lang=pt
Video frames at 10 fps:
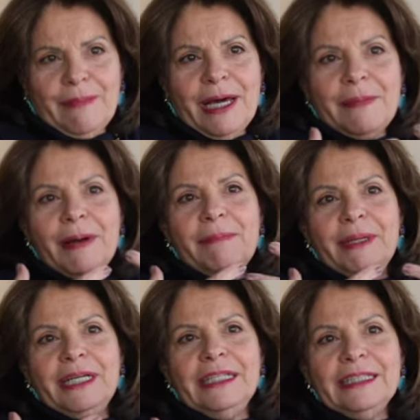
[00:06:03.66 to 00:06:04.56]
barba
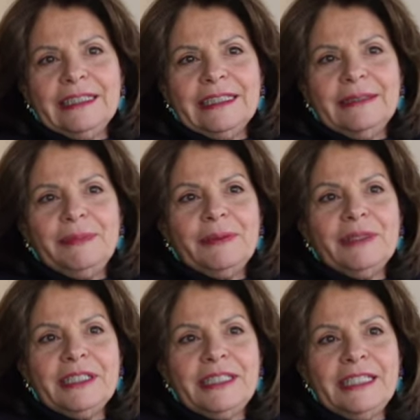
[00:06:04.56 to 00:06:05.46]
branca e
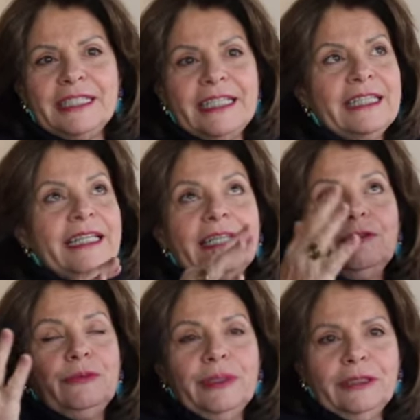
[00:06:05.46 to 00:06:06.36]
permanecia
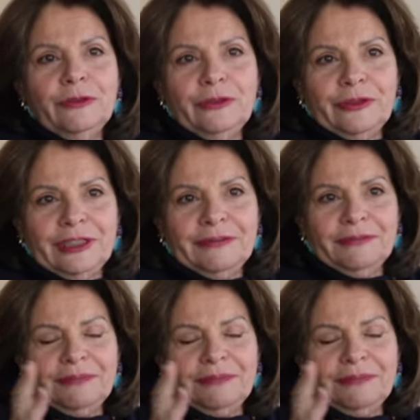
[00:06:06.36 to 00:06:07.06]
sentado numa nuvem.